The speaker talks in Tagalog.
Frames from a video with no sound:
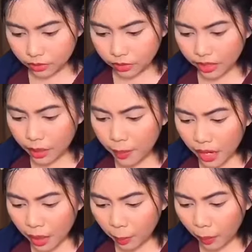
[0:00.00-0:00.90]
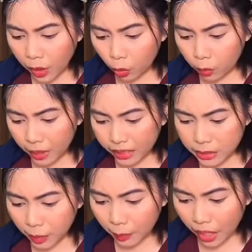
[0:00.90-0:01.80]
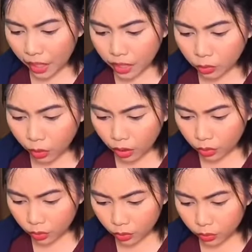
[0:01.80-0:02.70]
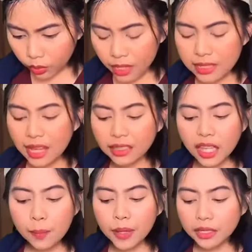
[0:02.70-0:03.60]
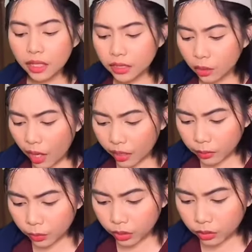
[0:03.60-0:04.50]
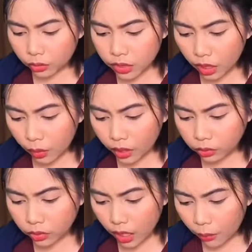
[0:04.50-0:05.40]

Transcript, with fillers: Teka ma, bawal ako umalis. May mga kalaro ako. Sa ate Emily na lang tawagin mo. Nandun yung sa kwarto niya.